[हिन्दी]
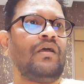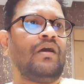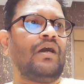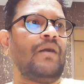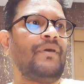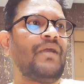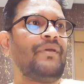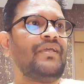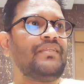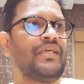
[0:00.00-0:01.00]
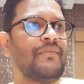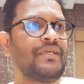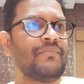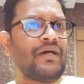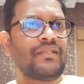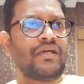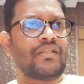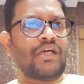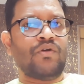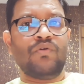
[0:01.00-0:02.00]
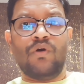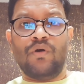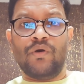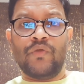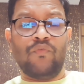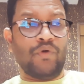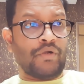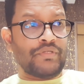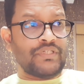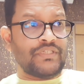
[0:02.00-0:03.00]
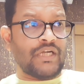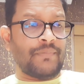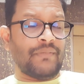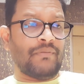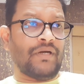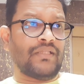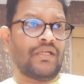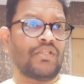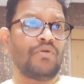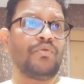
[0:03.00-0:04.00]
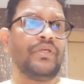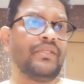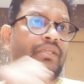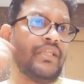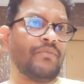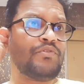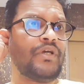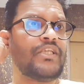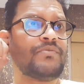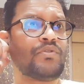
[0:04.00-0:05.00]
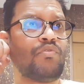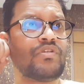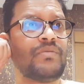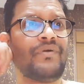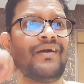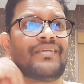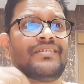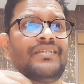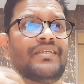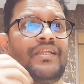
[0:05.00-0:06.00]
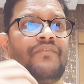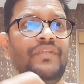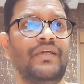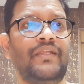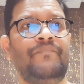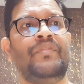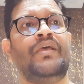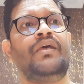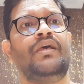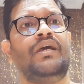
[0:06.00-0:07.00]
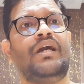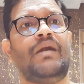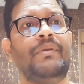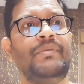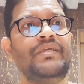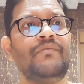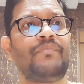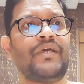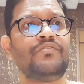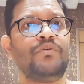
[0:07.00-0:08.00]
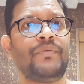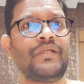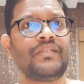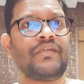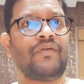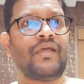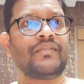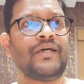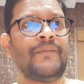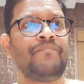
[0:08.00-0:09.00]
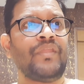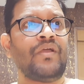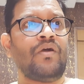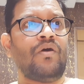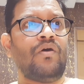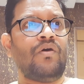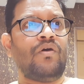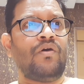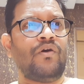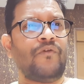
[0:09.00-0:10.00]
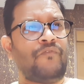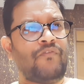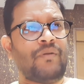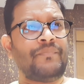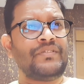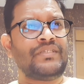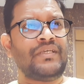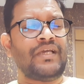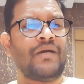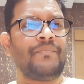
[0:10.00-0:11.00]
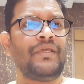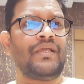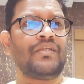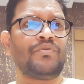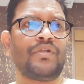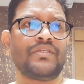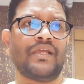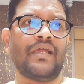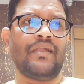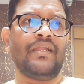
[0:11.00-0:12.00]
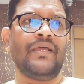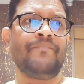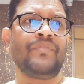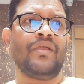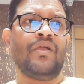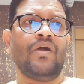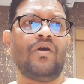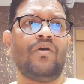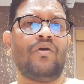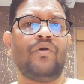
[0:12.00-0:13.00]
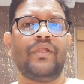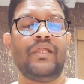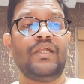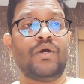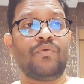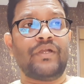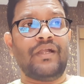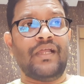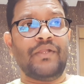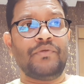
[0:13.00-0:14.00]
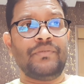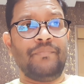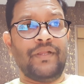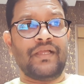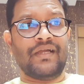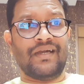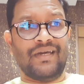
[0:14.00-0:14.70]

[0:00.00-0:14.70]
अब अगर मैं इथेरियम की बात करता हूँ और फोर आवर्स की चार्ट पे यहाँ पे बात करता हूँ तो इथेरियम जो है इसमें थोड़ा सा हम करेक्शन की तरफ देख रहे हैं अभी भी ये प्राइस ऊपर की तरफ गया था और फिर वापस से यहाँ पर एक छोटा सा कैंडल है और एक डाउन ट्रेंड लाइन को ये ब्रेक कर